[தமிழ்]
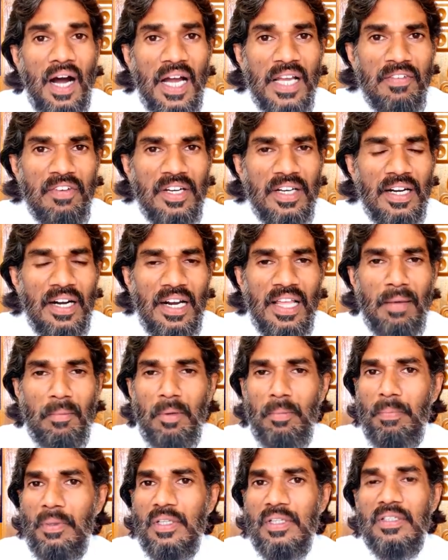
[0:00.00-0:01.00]
ஆய்வகங்களை
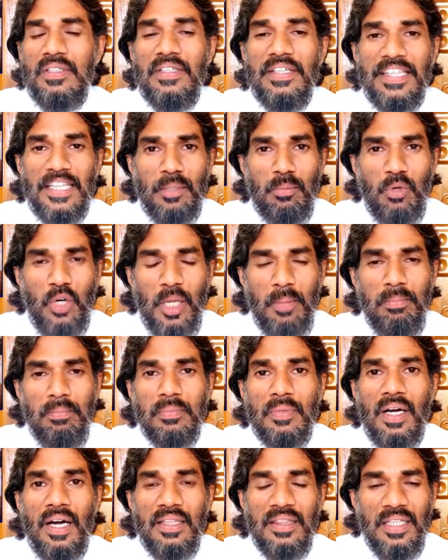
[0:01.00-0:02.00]
அமைப்பது இதன் மூலம்
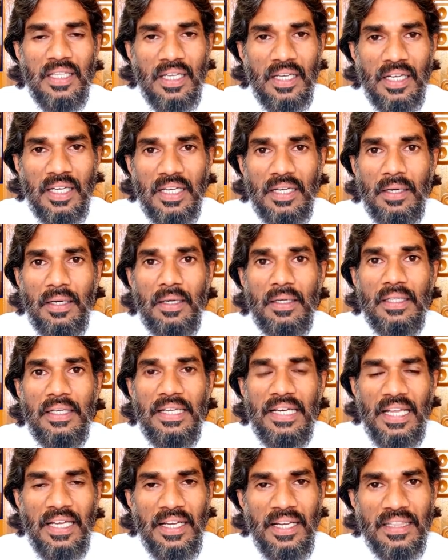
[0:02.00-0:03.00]
அந்த
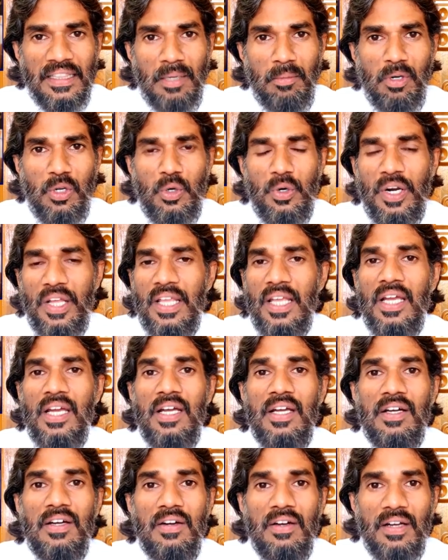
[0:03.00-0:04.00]
இலங்கை தமிழருடைய
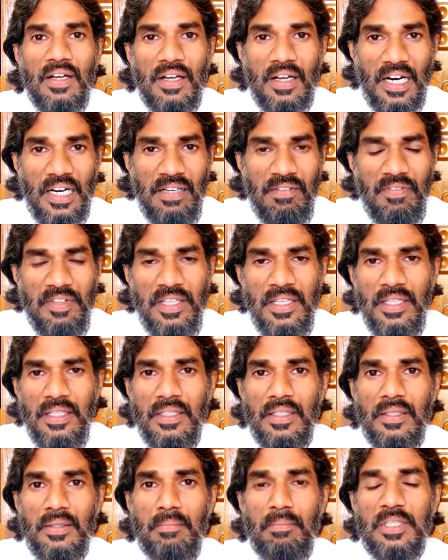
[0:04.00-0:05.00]
கல்வி
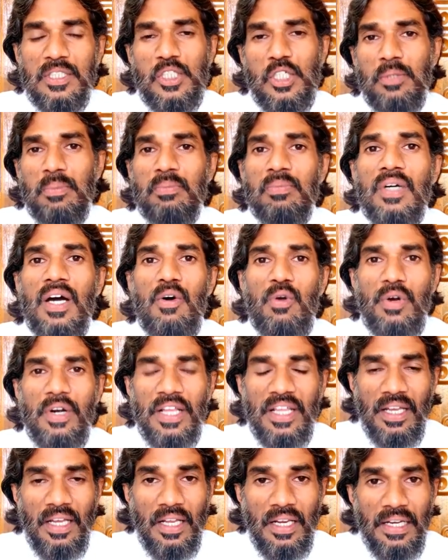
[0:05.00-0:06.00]
மற்றும்
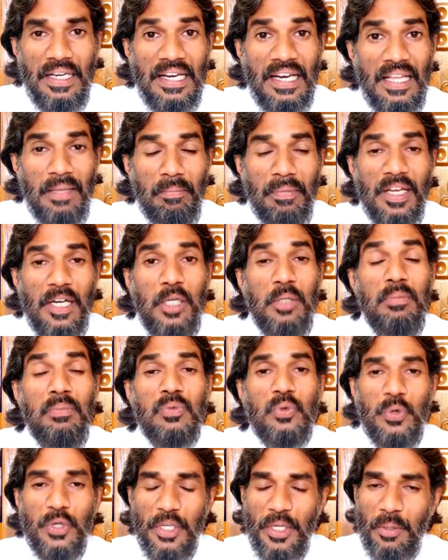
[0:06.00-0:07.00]
அவருடைய நிலை மேலும்
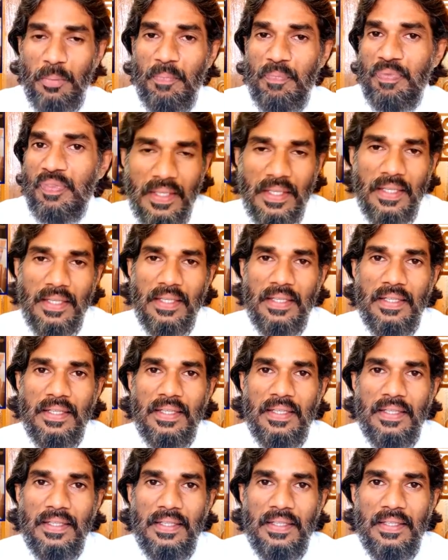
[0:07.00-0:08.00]
உயரும்
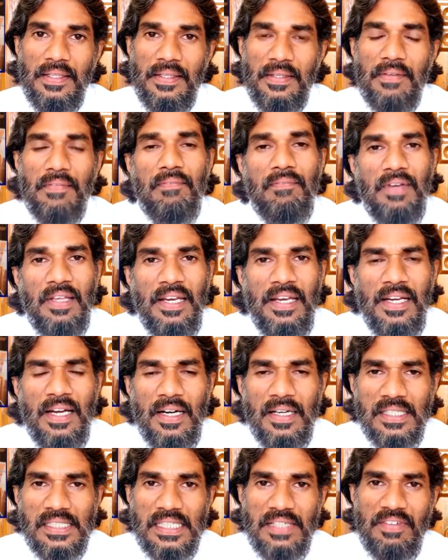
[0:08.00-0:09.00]

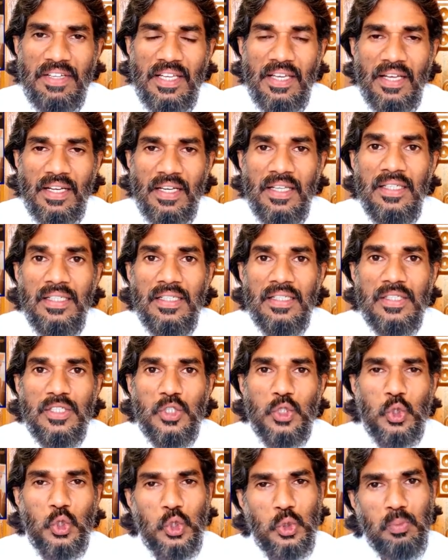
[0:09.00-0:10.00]
வெளிநாட்டு சேவைக்கான
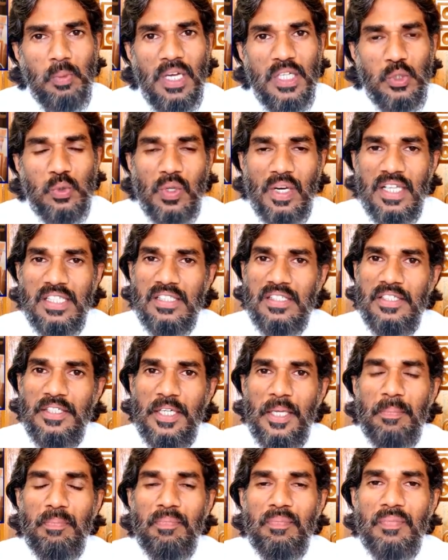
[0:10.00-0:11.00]
சுஷ்மா ஸ்வராஜ்
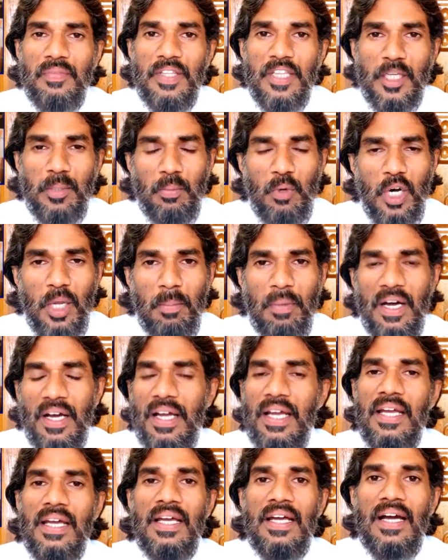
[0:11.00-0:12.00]
திட்டம் இதன் மூலமாக
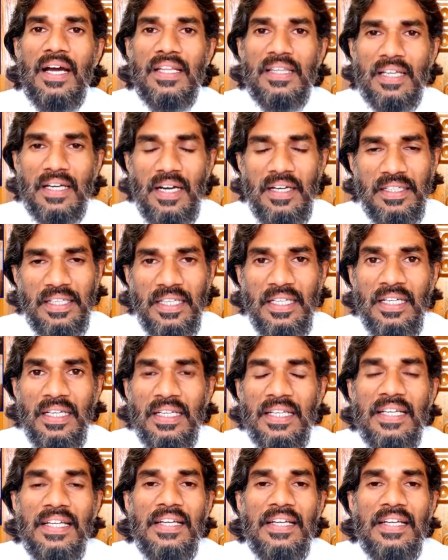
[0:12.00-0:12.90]
அந்த நாட்டின்